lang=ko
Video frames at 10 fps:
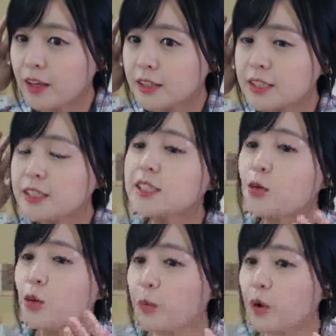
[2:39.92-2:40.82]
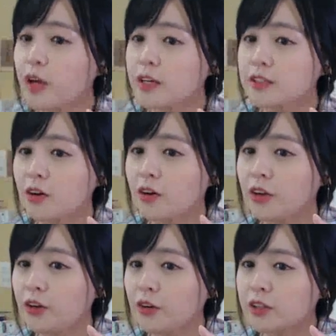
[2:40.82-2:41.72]
진짜 공평해서
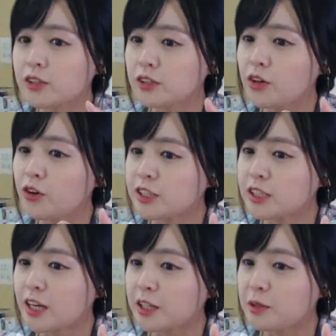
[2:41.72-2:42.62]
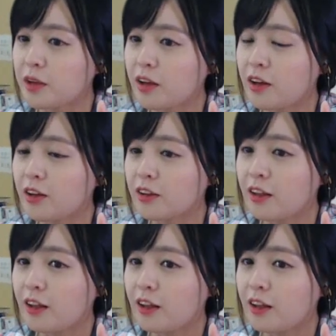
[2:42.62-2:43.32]
이렇게 쓴 건지 아니면